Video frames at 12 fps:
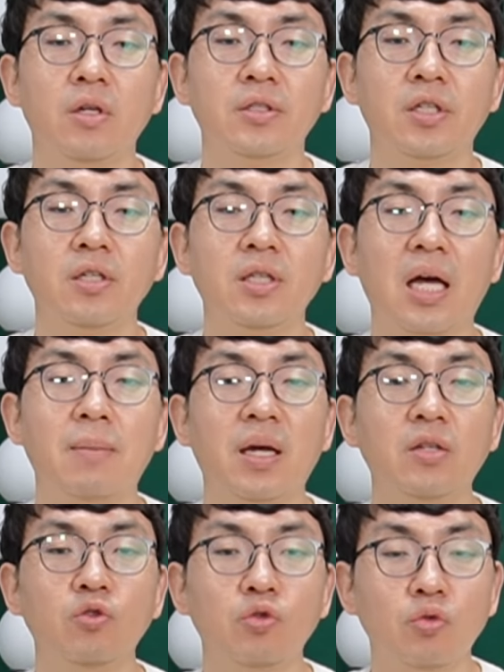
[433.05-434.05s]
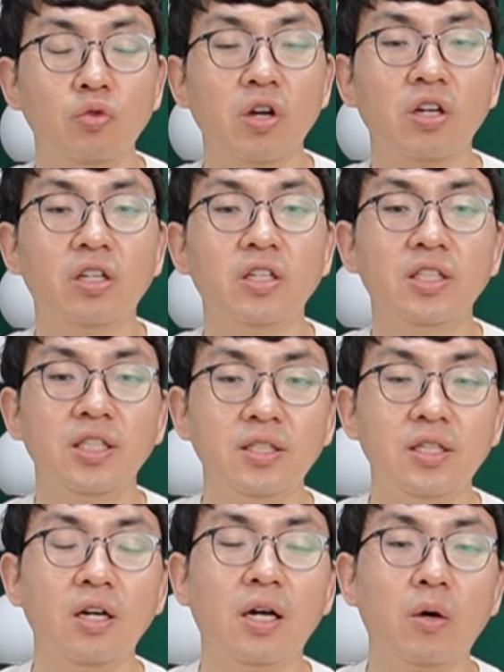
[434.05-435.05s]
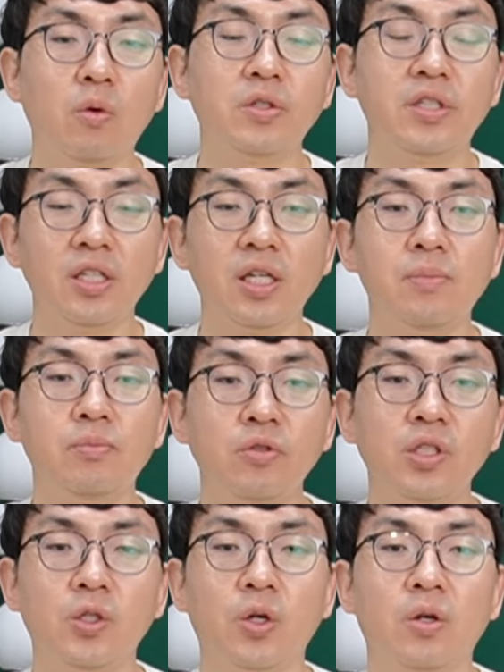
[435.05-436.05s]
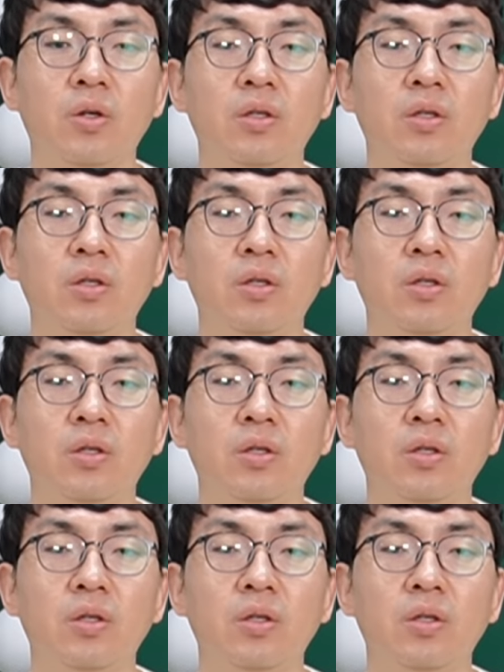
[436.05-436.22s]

저는 다만 축구 경기를 시청하고 즐길 뿐이죠.